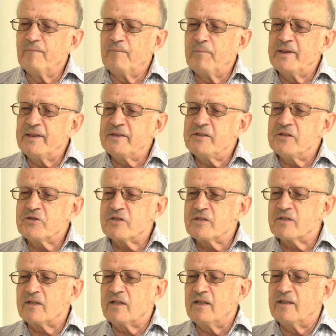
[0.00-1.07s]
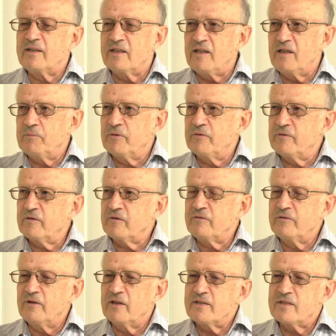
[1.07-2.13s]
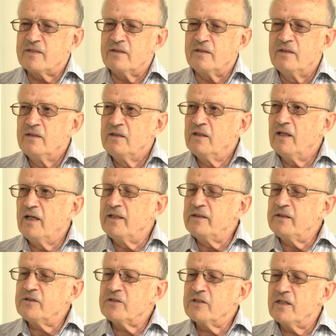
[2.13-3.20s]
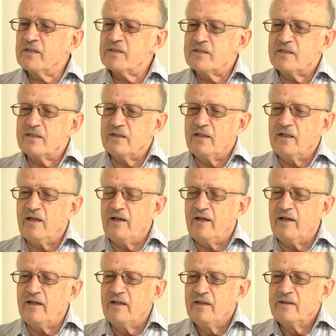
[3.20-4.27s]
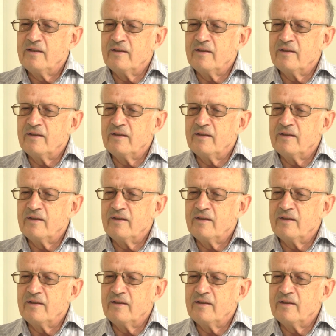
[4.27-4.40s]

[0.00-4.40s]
политические требования к власти – они сейчас э,